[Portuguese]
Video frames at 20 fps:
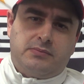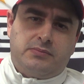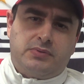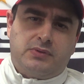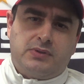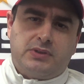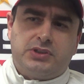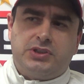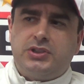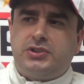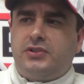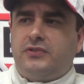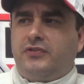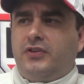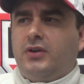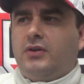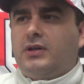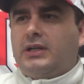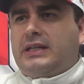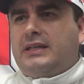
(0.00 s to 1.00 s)
Pô, a gente
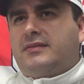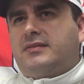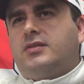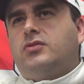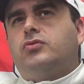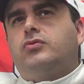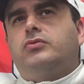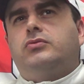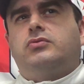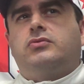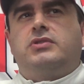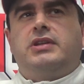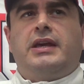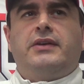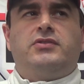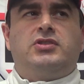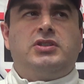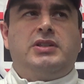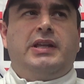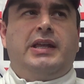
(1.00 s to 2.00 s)
viu a questão do, do
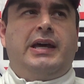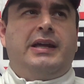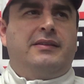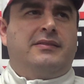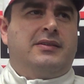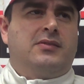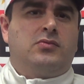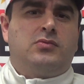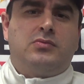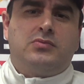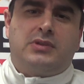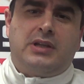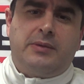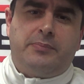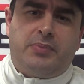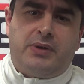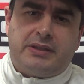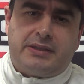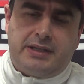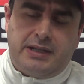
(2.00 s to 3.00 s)
David Neres algum
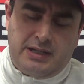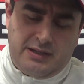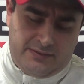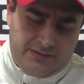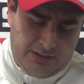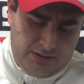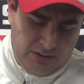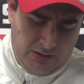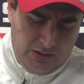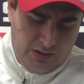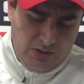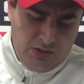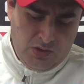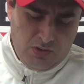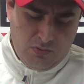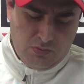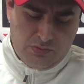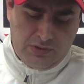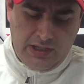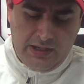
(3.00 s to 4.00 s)
tempo atrás aí.
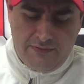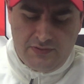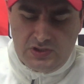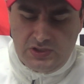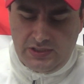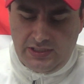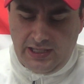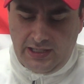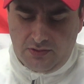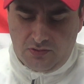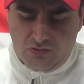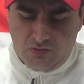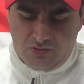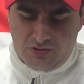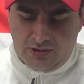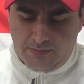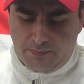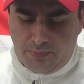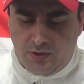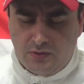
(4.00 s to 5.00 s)
O David Neres no
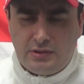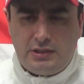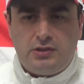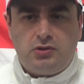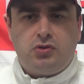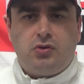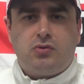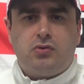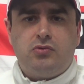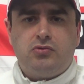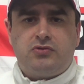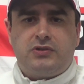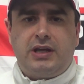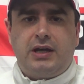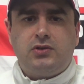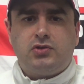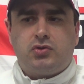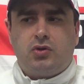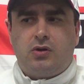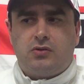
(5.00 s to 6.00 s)
São Paulo, ele jogou uns
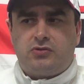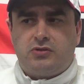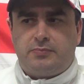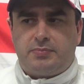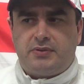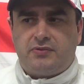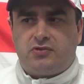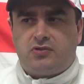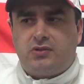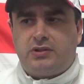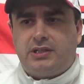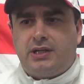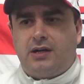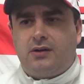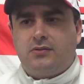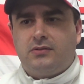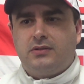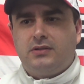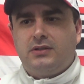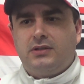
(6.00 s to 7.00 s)
10 jogos no
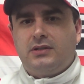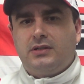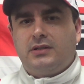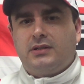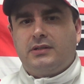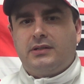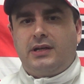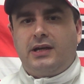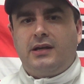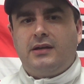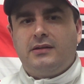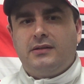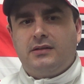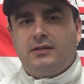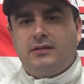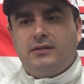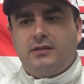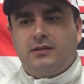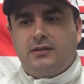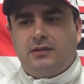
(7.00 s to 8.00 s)
profissional, né?
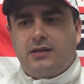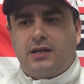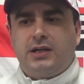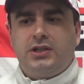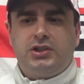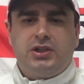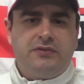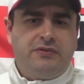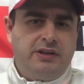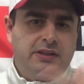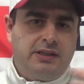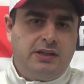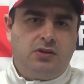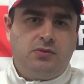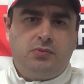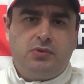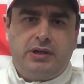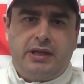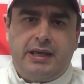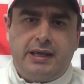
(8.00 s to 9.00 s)
Aí já
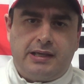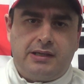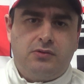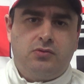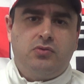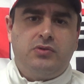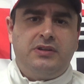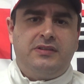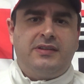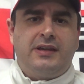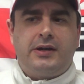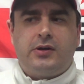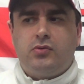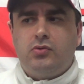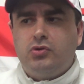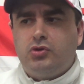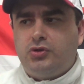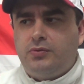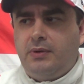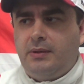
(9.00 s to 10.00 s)
venderam o moleque. Luiz
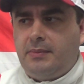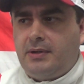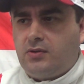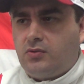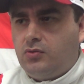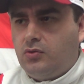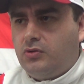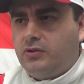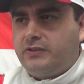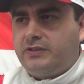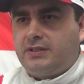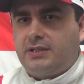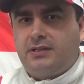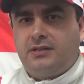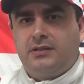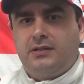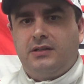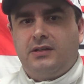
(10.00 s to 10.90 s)
Araújo, mesma coisa.